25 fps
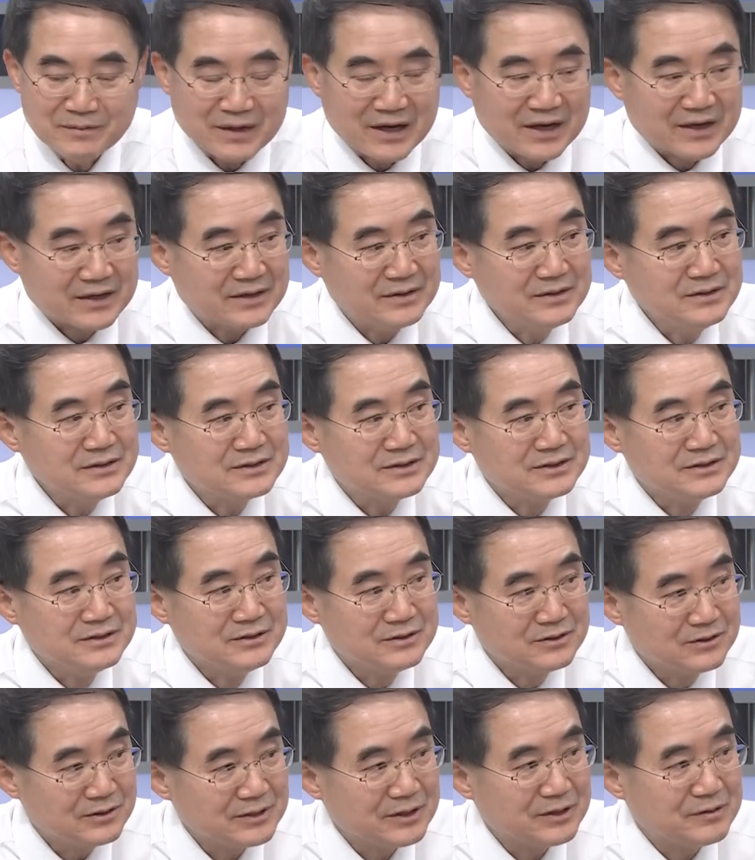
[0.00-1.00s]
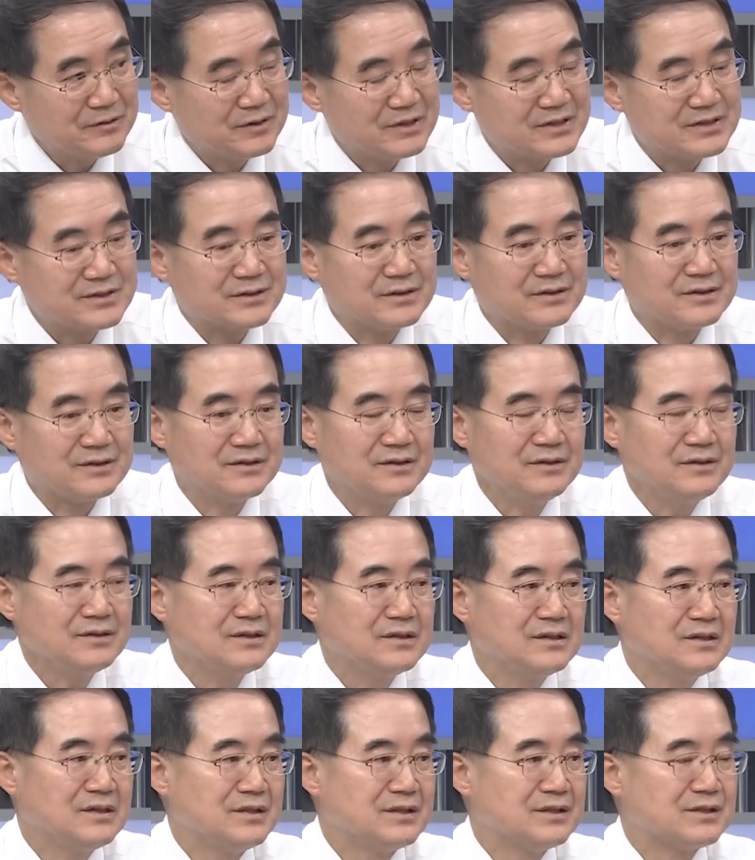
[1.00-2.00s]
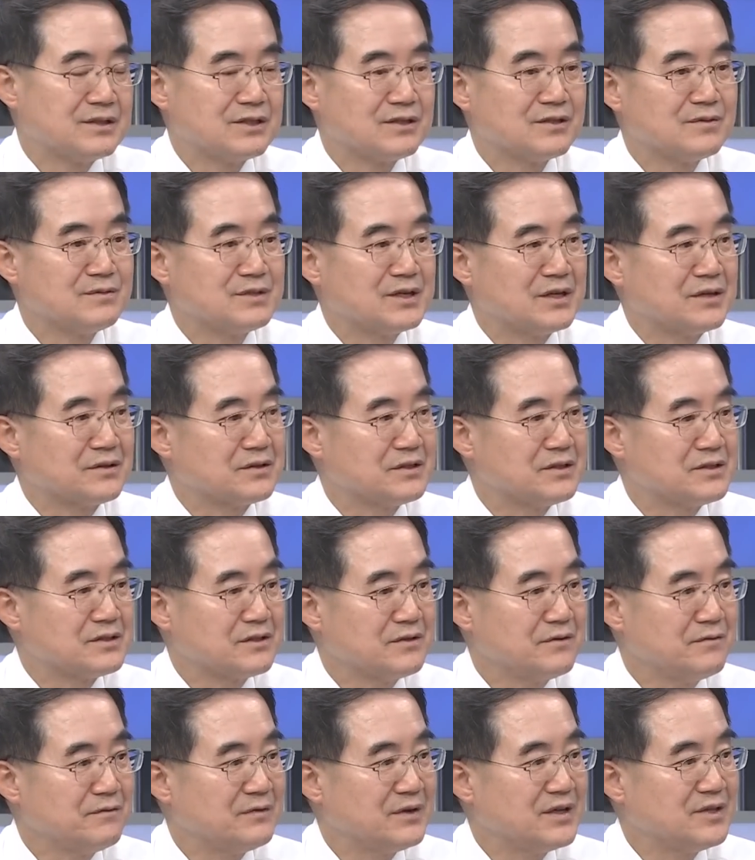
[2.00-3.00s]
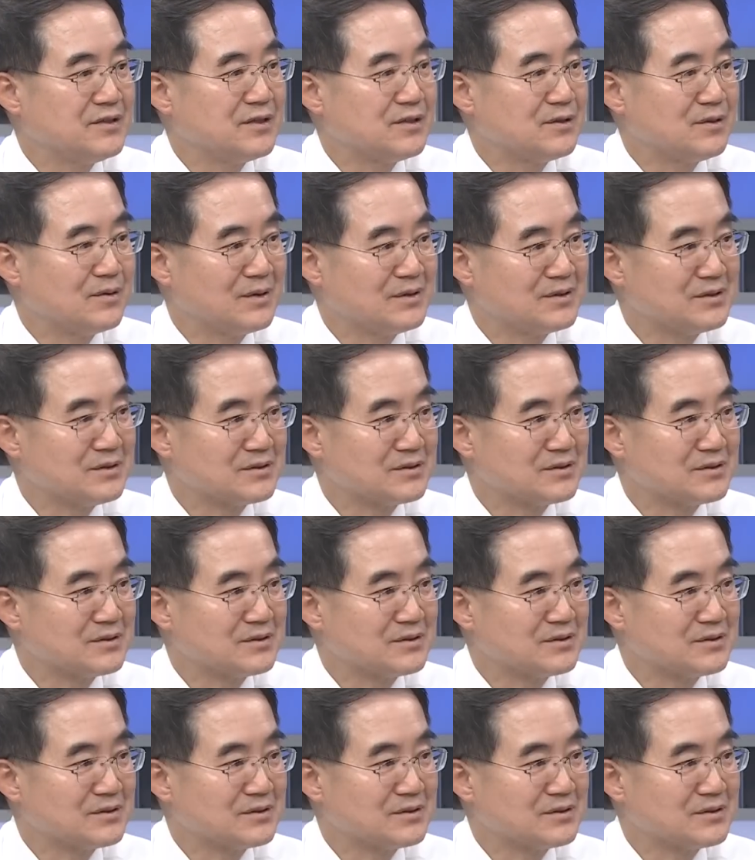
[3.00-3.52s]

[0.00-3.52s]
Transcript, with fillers: 말한 근거대로 해서 지금 상태에서는 페드의 이 통화